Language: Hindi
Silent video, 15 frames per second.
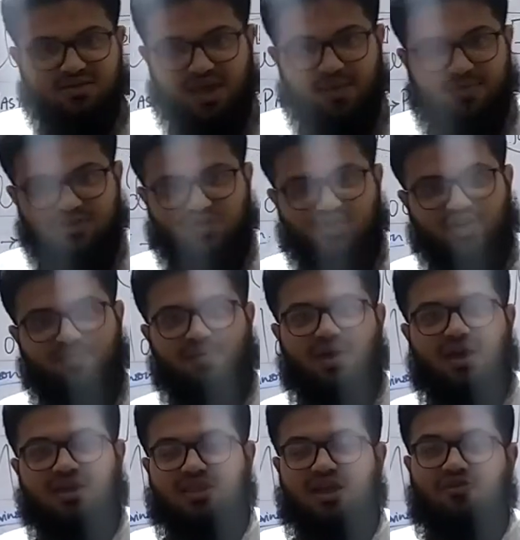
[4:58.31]
केमिस्ट्री
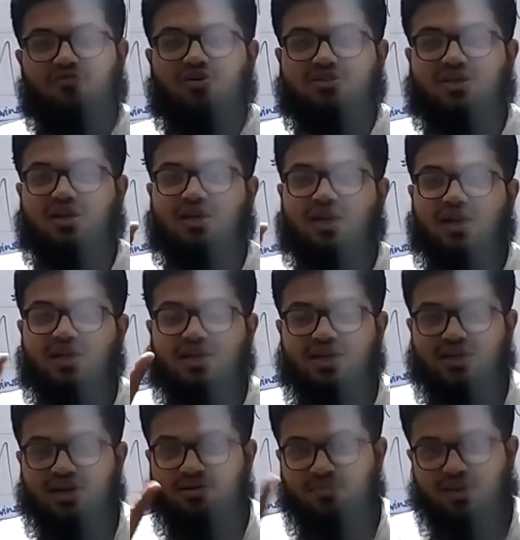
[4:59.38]
में देर वॉज अ रेट
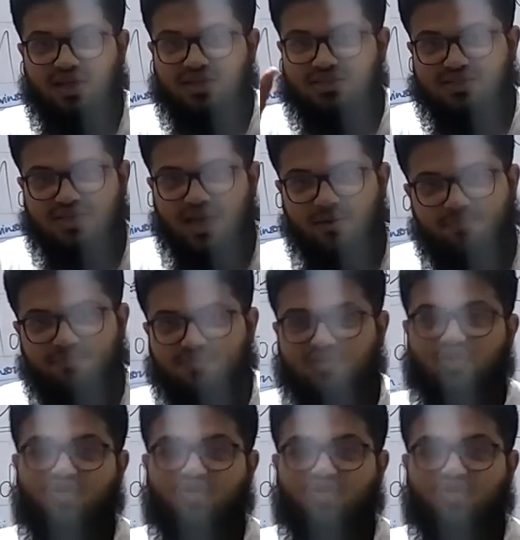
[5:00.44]
डिटर्मिनिंग स्टेप